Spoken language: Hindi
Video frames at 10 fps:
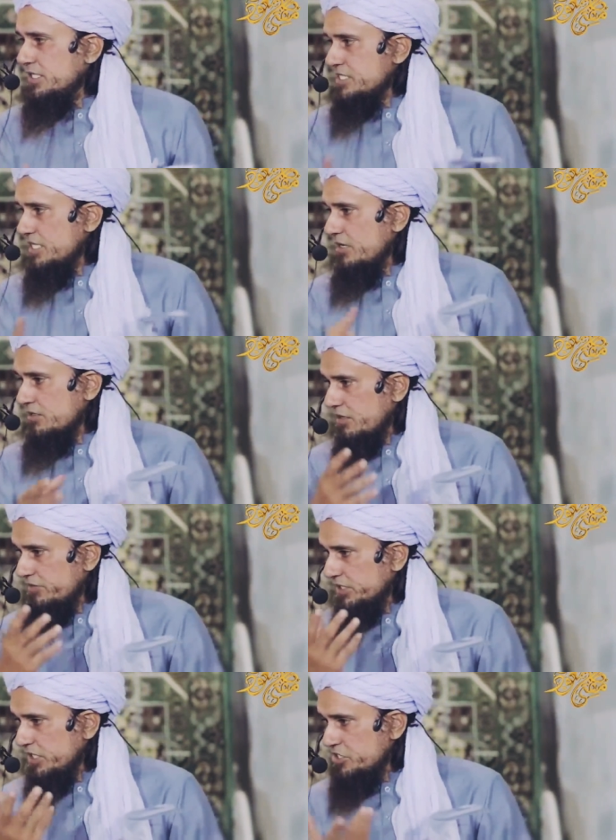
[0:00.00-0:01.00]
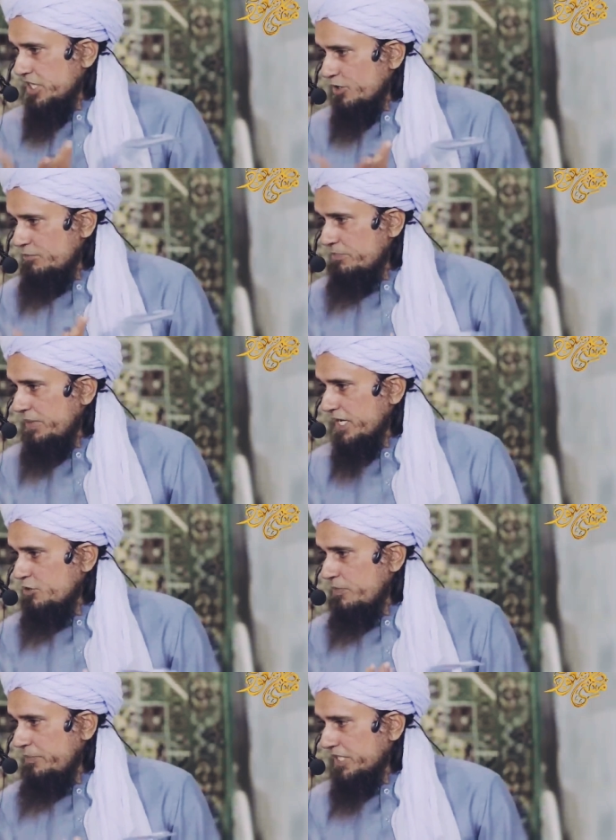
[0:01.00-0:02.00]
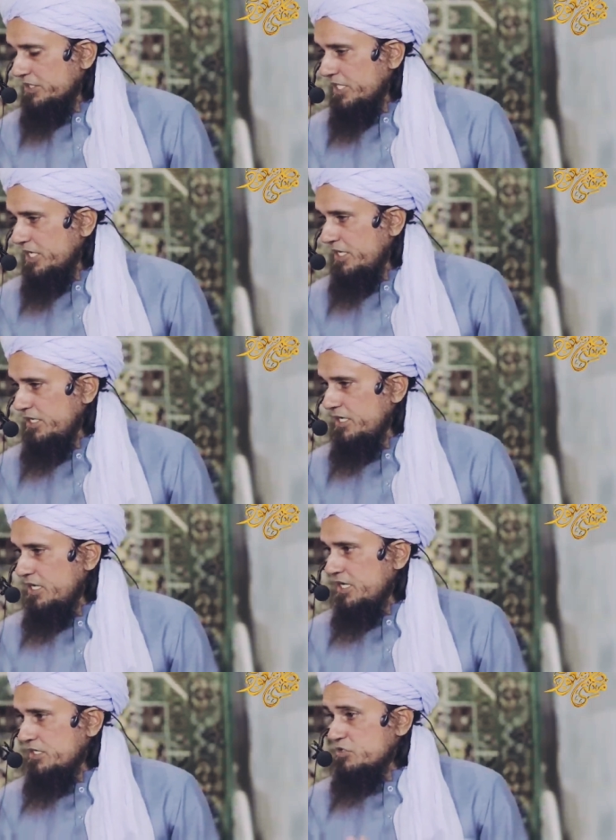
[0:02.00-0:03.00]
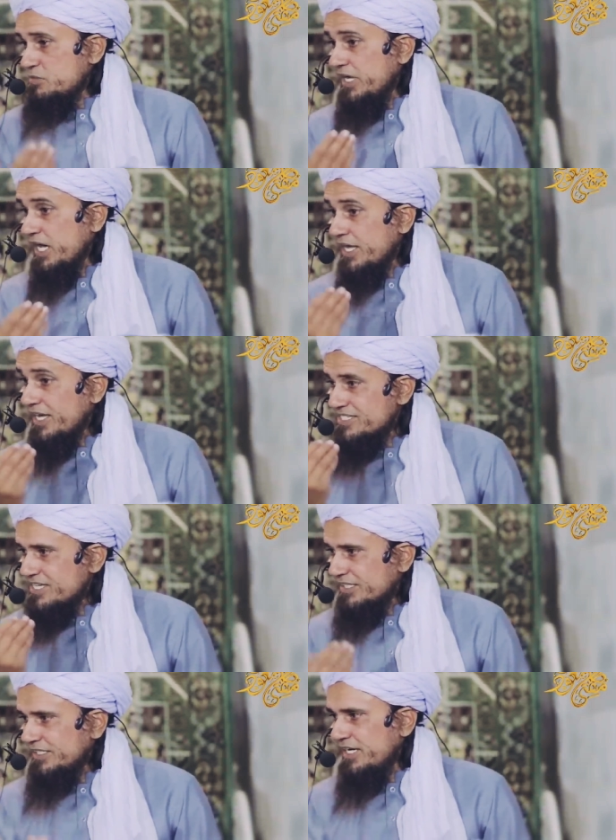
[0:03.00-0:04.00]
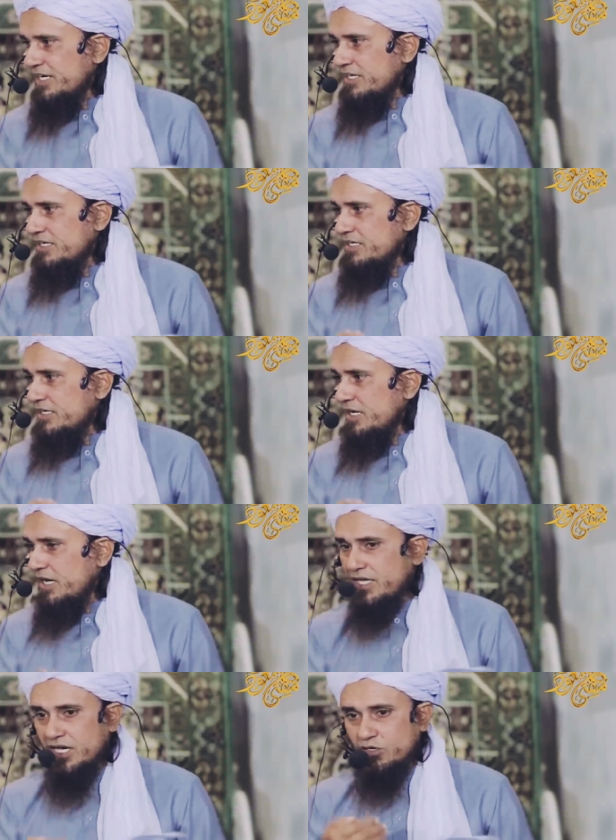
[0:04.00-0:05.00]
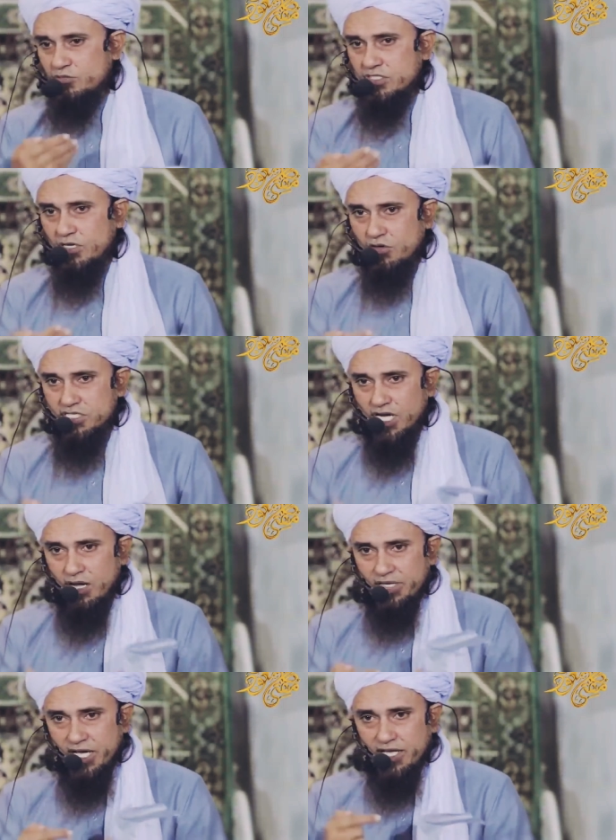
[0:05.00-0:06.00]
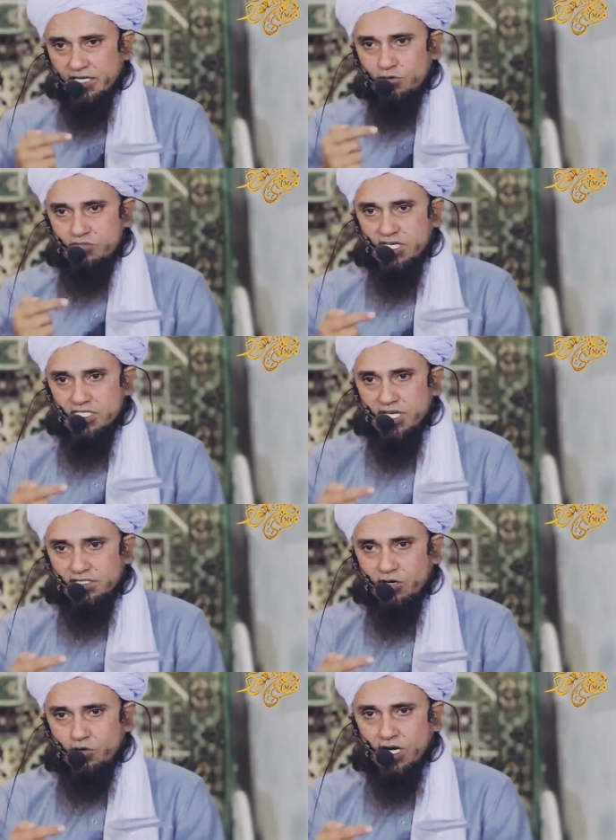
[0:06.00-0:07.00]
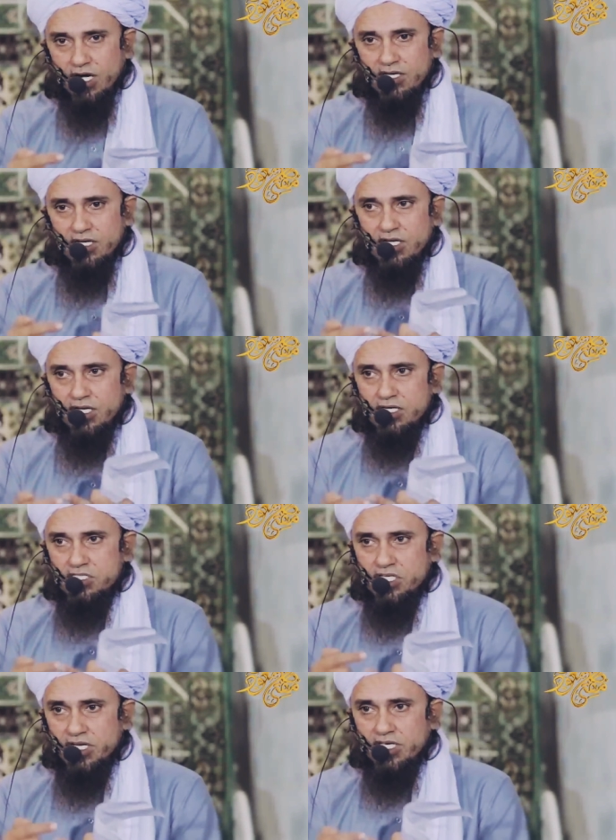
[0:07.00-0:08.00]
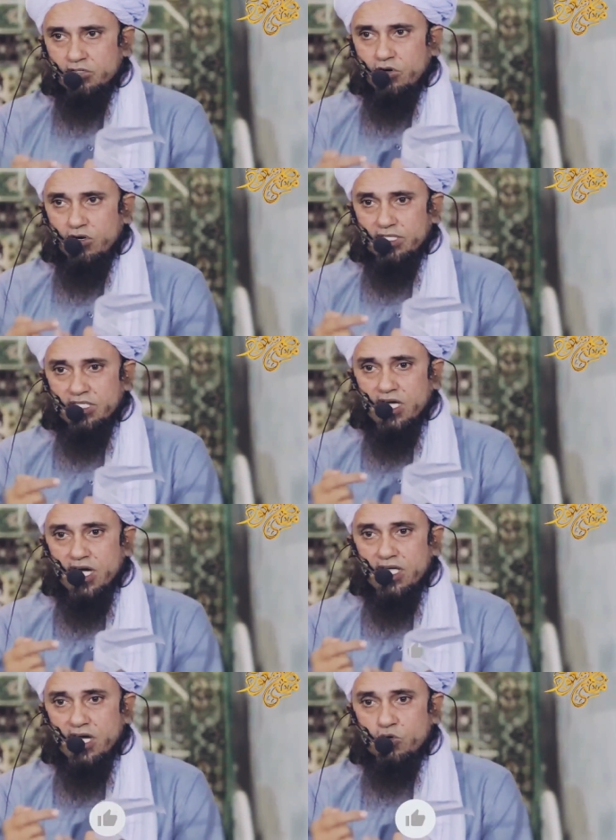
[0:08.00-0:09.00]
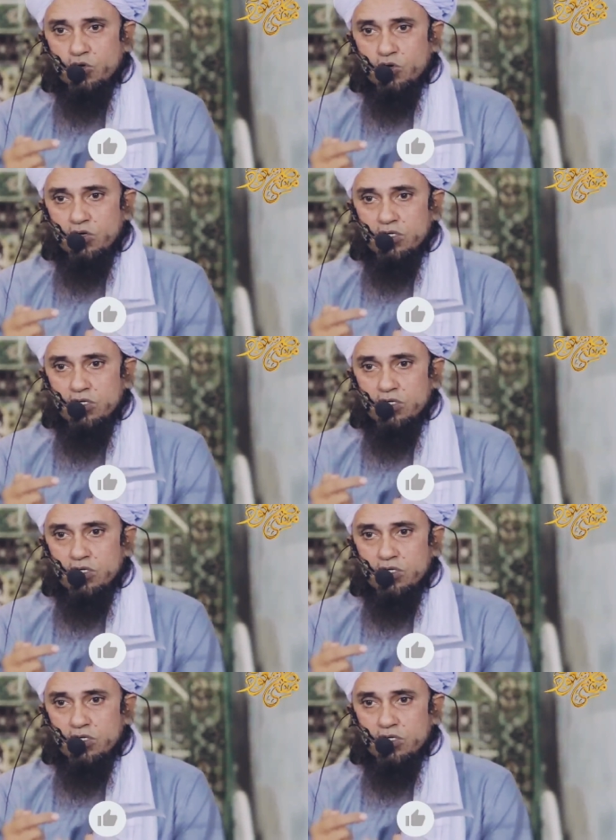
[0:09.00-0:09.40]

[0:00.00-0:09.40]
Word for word: जैसे ख़वान शहरों में बाइकों पर बैठती हैं इसमें हया ज़्यादा है हया का अनसर और जहाँ भी हया का अनसर ज़्यादा होगा शरीयत औरत की हया को